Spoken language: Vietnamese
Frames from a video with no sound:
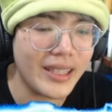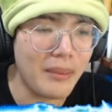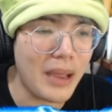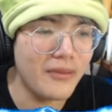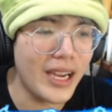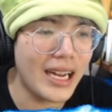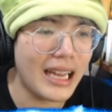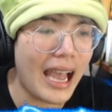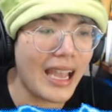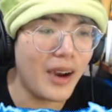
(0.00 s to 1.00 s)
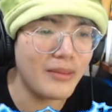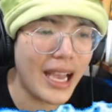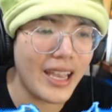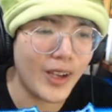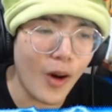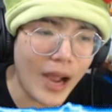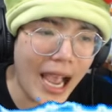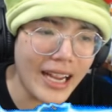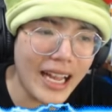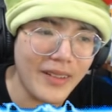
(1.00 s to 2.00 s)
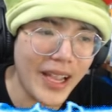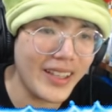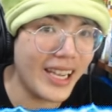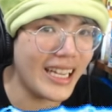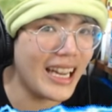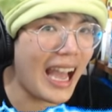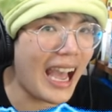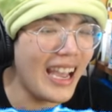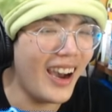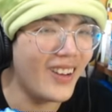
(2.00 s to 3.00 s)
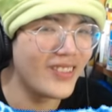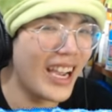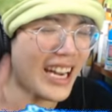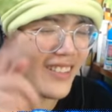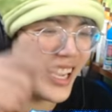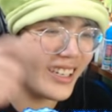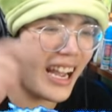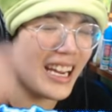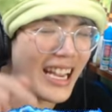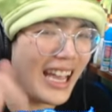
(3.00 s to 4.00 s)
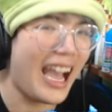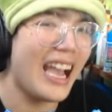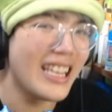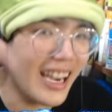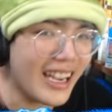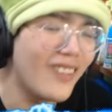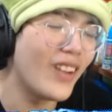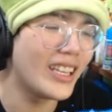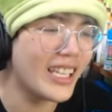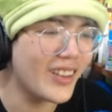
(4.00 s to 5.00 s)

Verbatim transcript: trong MV này là ai không? Đây, cô gái nè, các bạn có nhận đây là ai không? Bạn nào nhận ra đây là ai nhớ comment lại cho